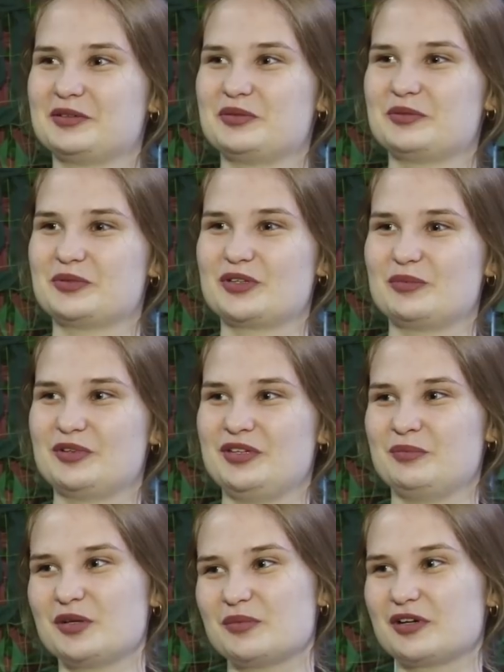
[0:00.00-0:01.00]
э, чтобы
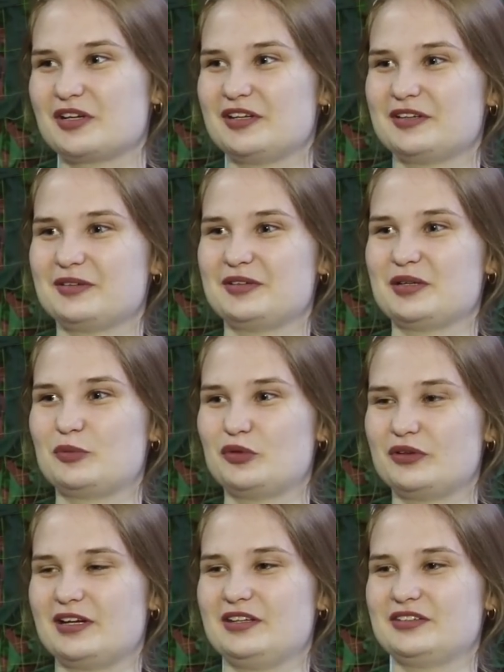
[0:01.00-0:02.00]
и мы могли
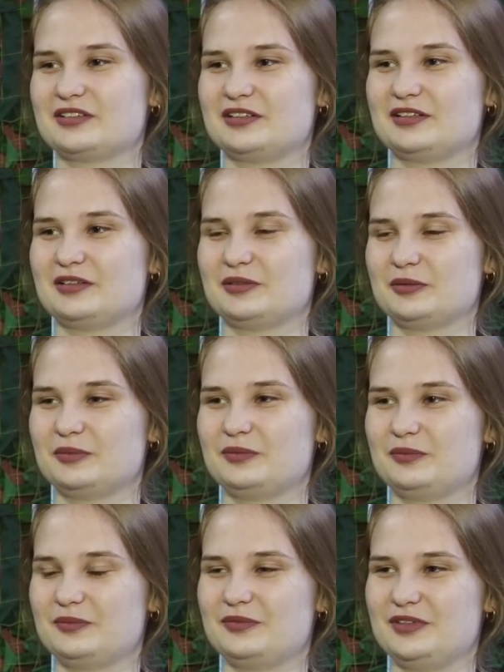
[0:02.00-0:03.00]
наблюдать за
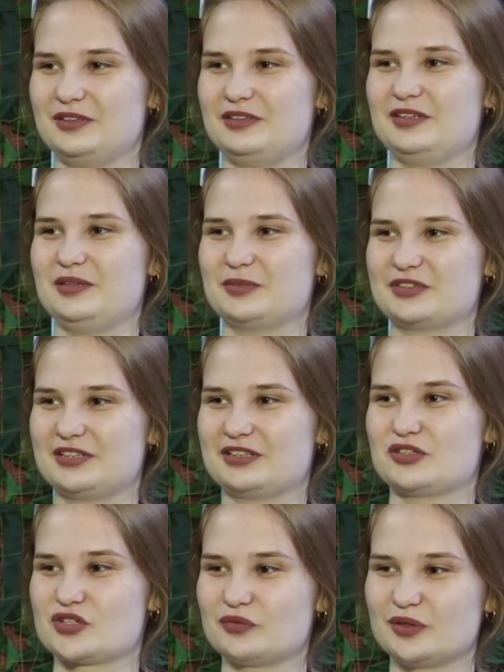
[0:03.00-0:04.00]

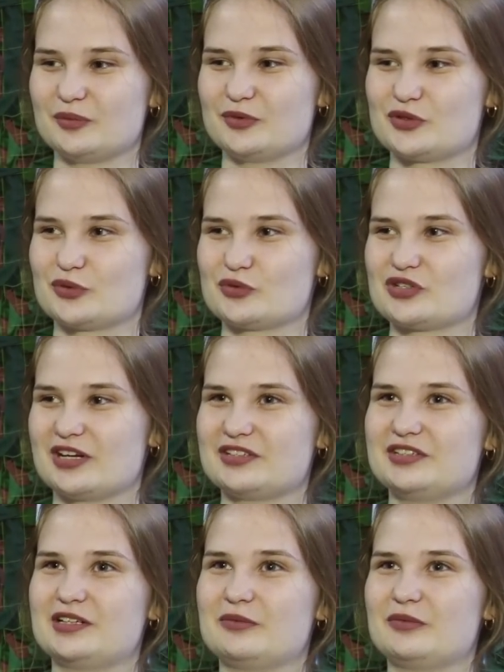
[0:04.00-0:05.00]
непосредственно живым еще
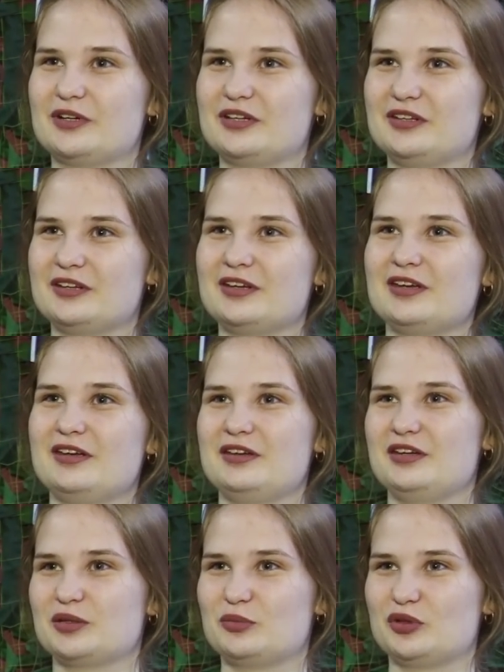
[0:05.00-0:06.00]
участником войны,
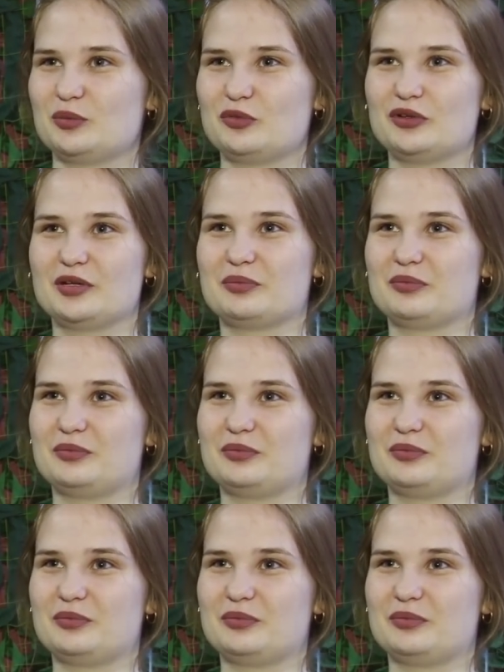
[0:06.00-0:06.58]
это было более